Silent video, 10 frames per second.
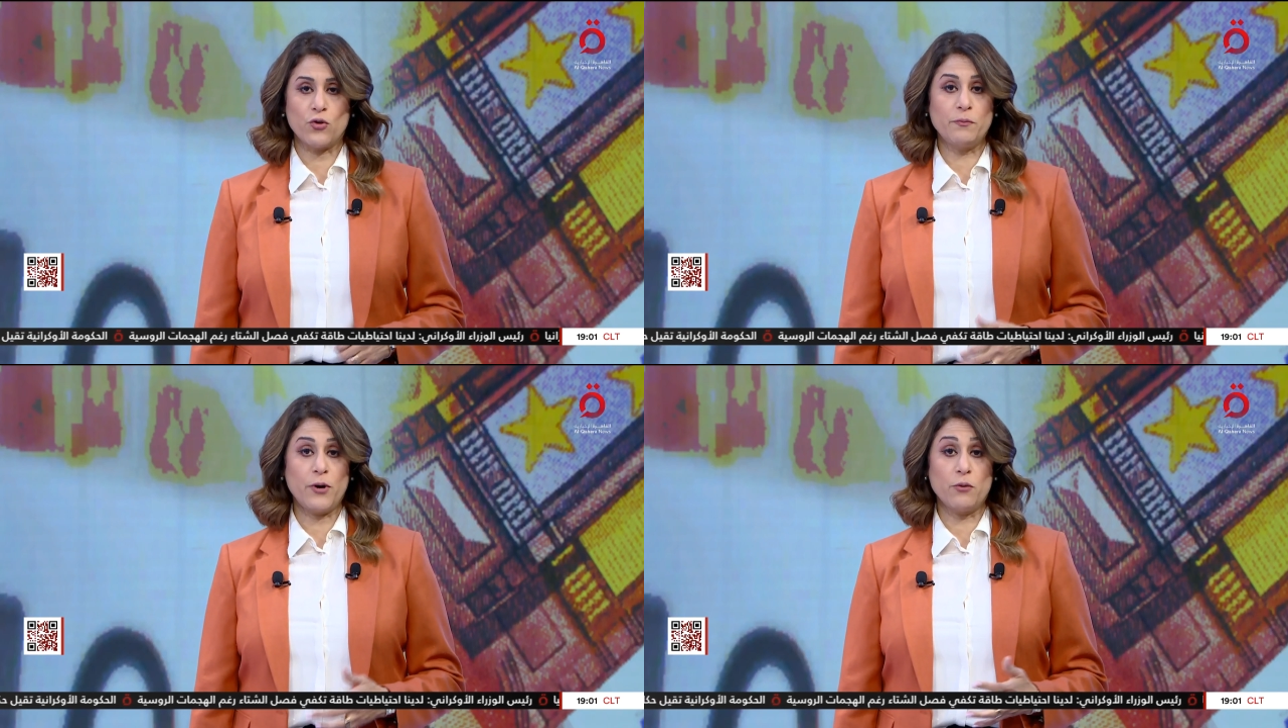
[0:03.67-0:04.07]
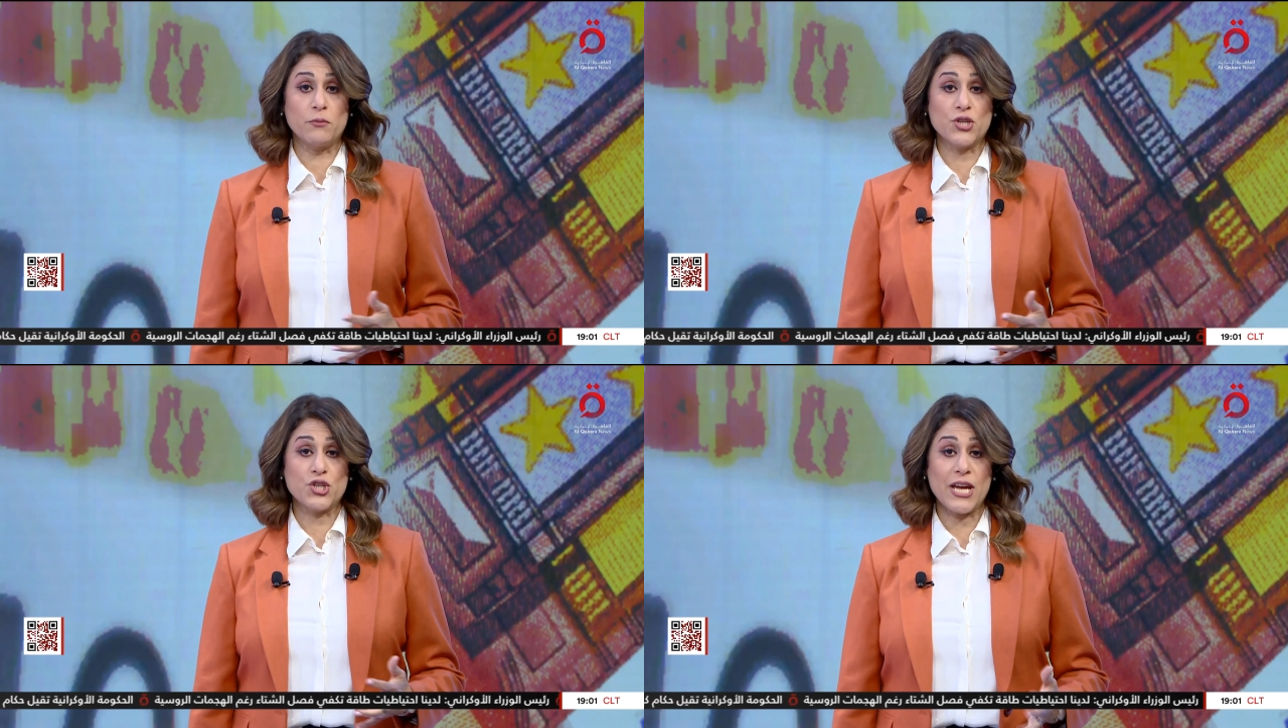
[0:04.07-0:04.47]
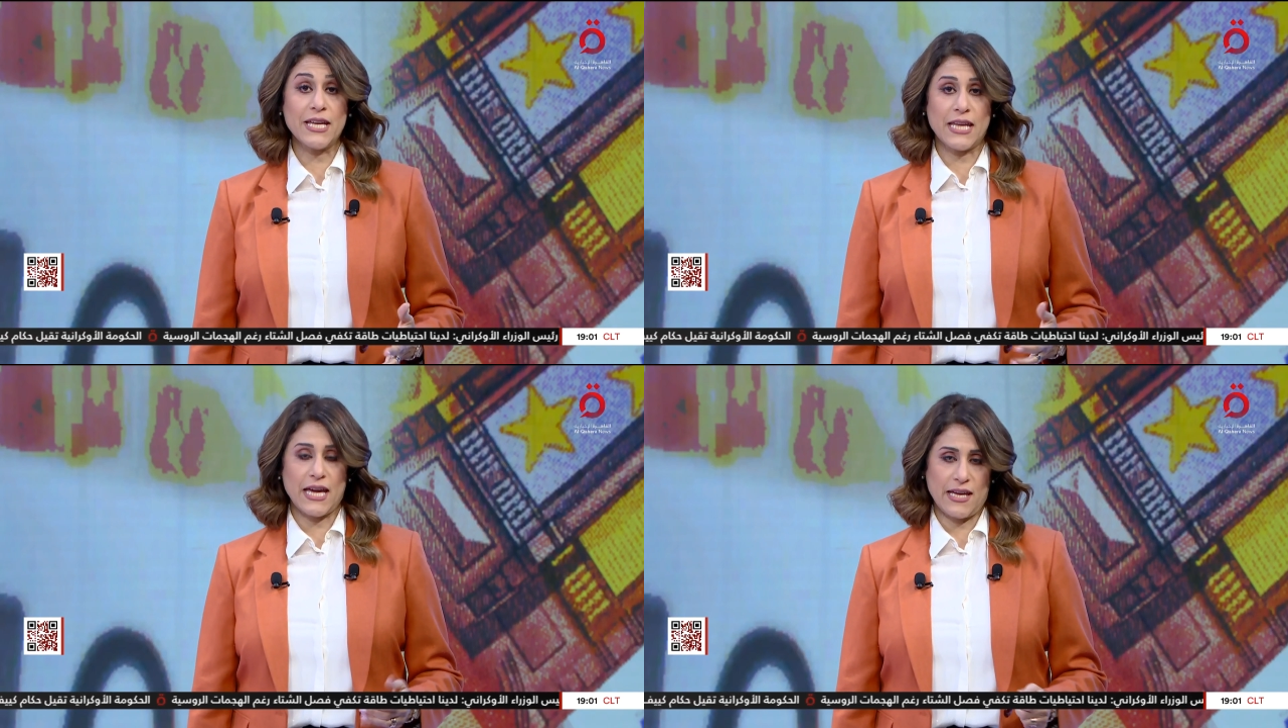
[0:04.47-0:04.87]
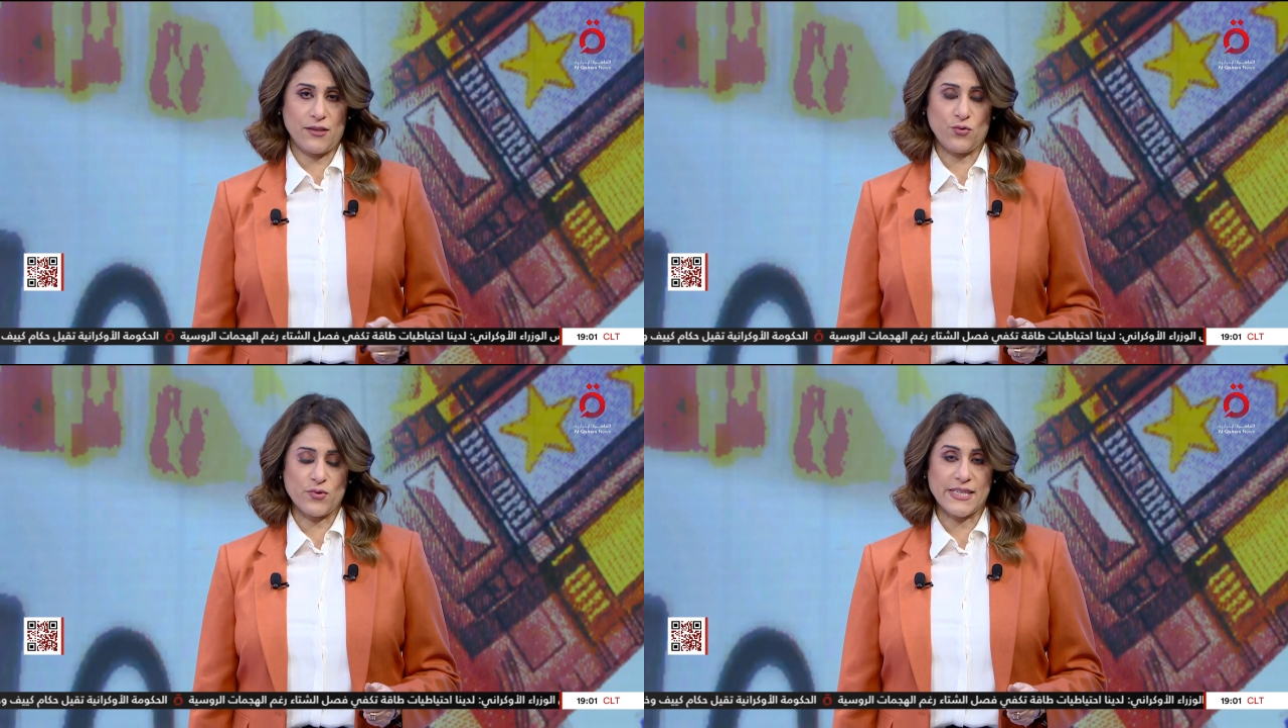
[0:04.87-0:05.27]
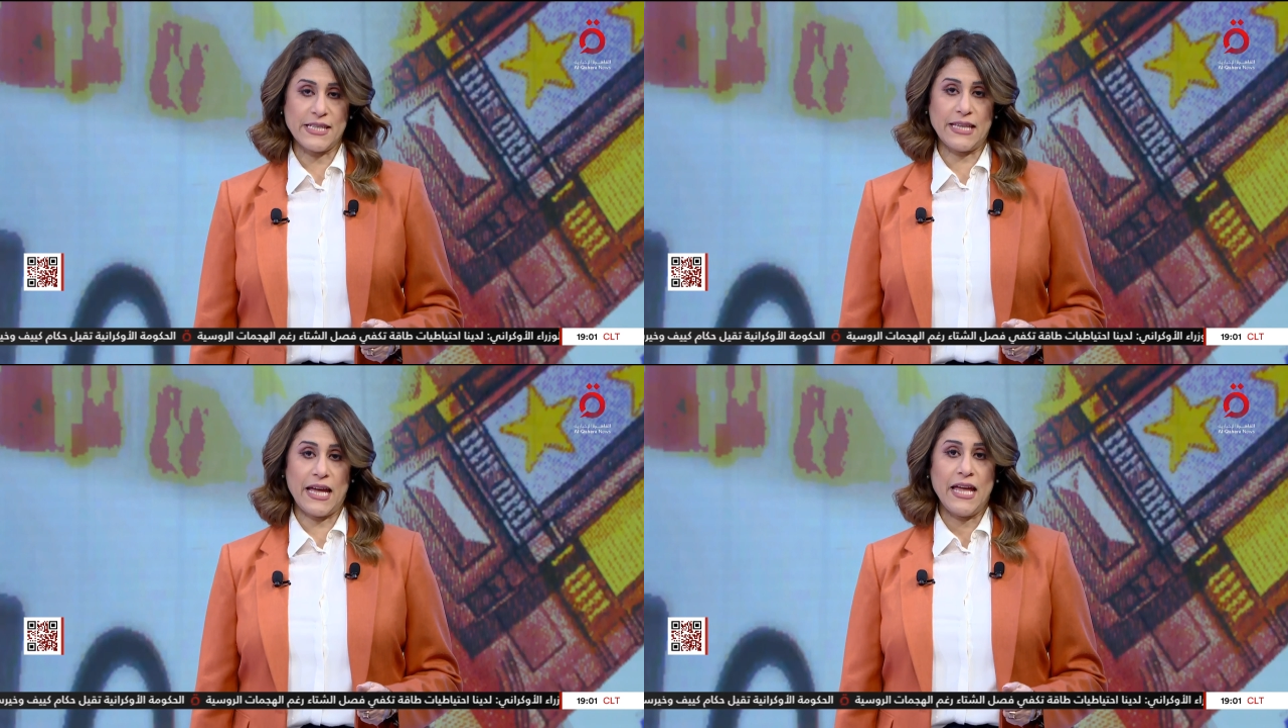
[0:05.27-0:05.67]
أوروبا ومن شأنها أن
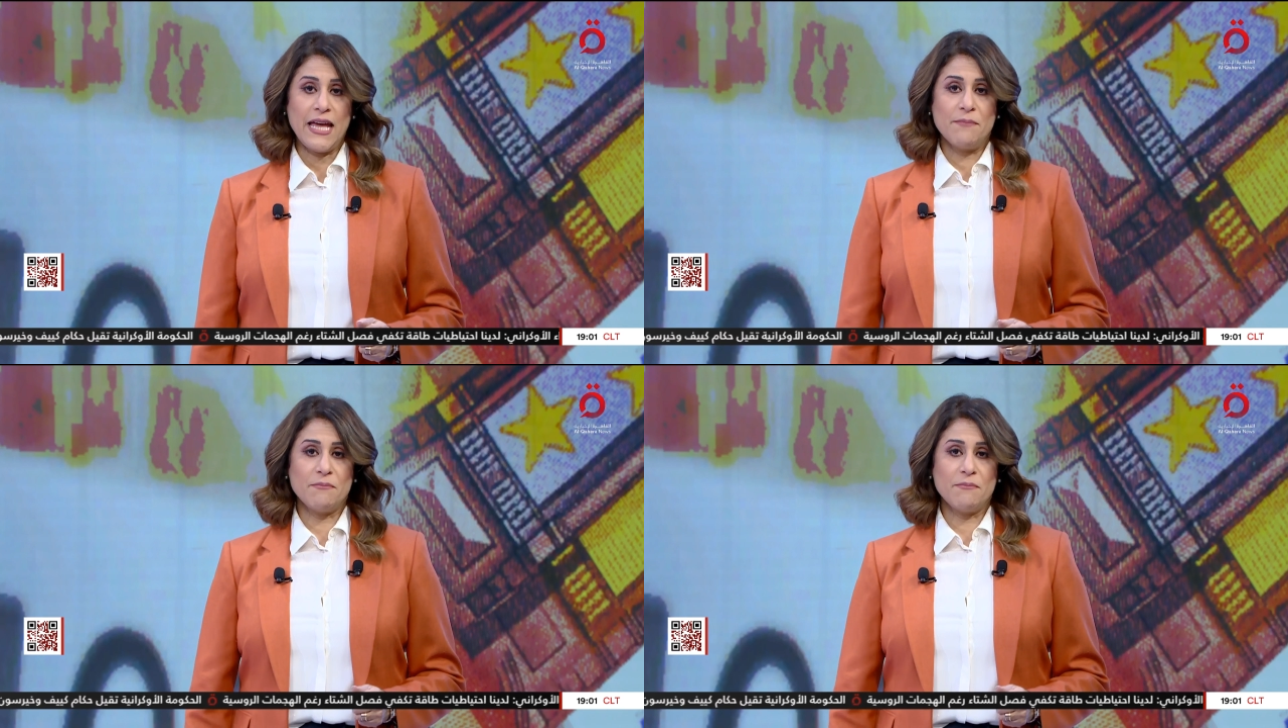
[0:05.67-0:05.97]
تزيد